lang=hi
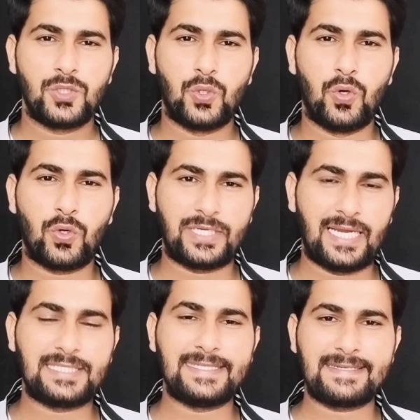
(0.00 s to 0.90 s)
तो
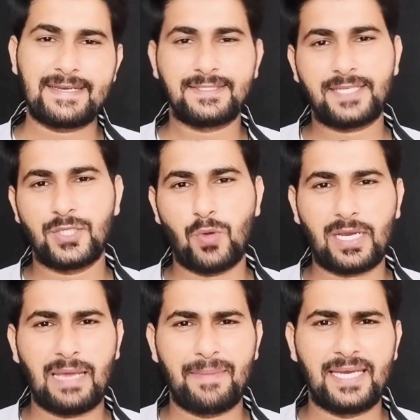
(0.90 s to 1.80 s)
कराची किंग्स का जो
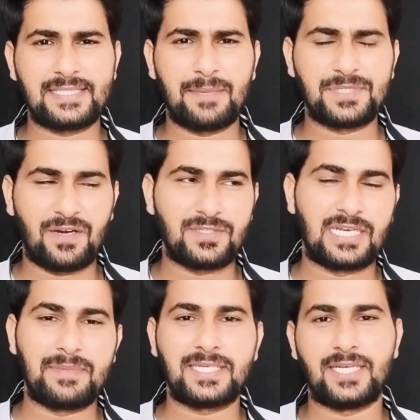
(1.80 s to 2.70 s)
अगला मैच है पिशावर
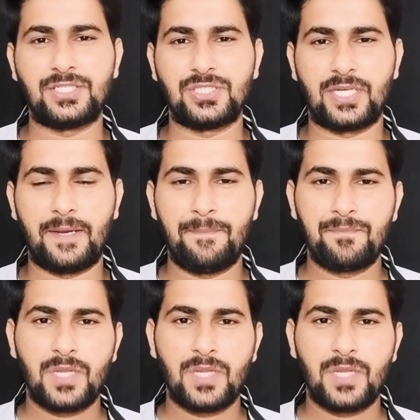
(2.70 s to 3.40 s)
जलमी के साथ जीतना